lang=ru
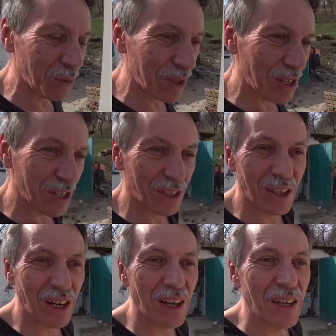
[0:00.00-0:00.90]
значит
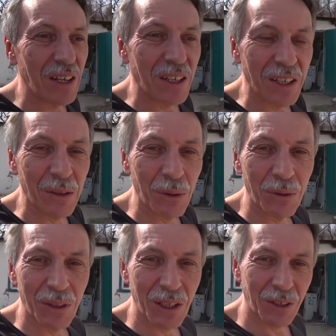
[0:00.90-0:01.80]
так. И вот,
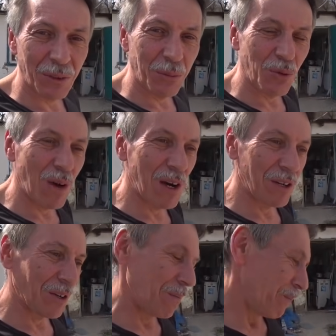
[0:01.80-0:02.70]
вот это
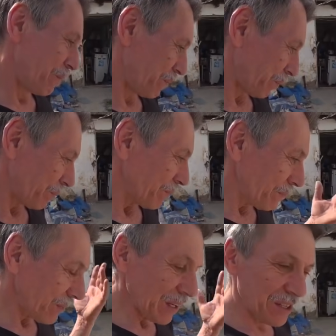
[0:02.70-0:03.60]
буквально
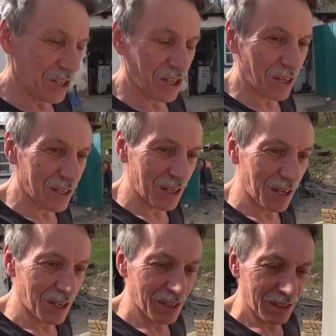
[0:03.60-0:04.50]
сейчас
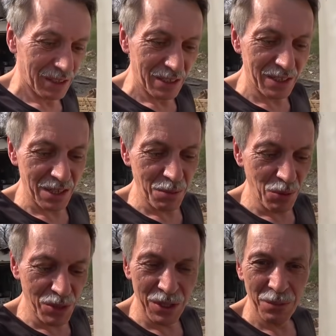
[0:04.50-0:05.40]
я
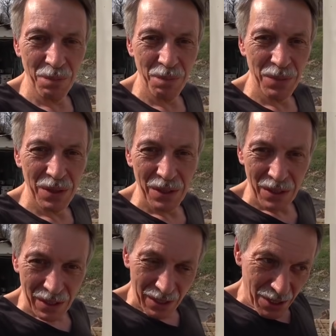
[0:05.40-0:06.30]
займусь
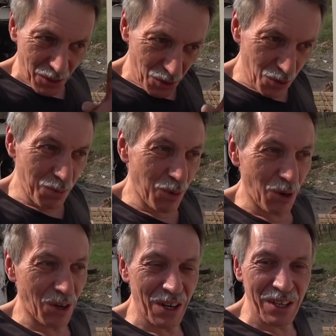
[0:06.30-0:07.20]
уборкой